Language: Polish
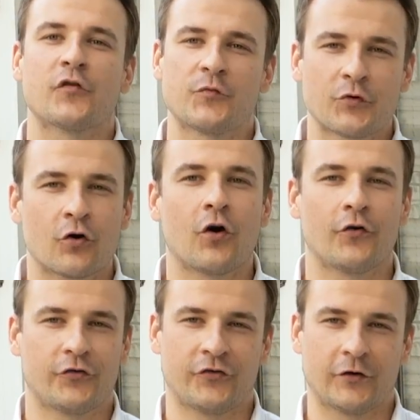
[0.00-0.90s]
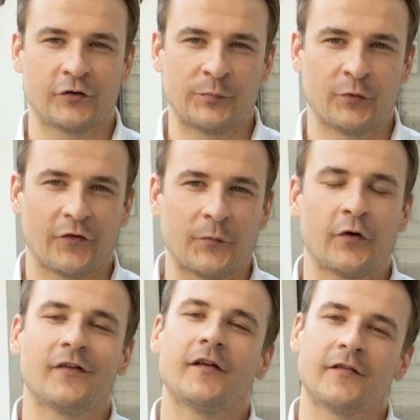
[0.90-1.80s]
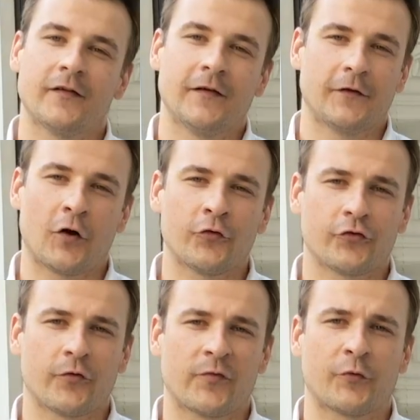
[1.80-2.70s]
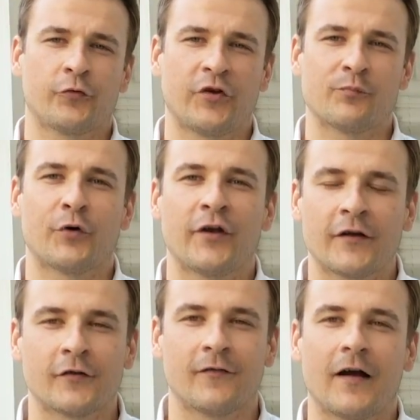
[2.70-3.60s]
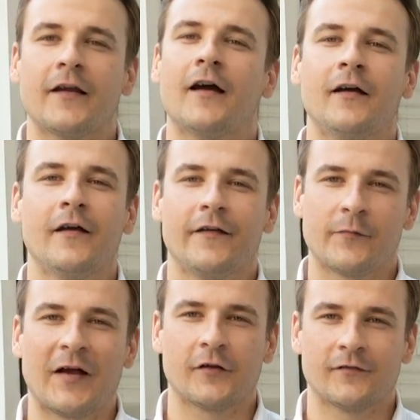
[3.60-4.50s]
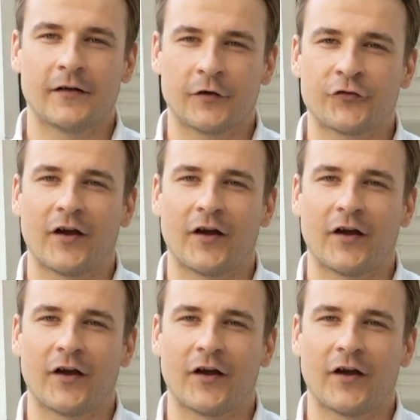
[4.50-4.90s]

Szybko kończysz tego typu rozmowę, kończysz ją z poczuciem poirytowania i zmarnowanego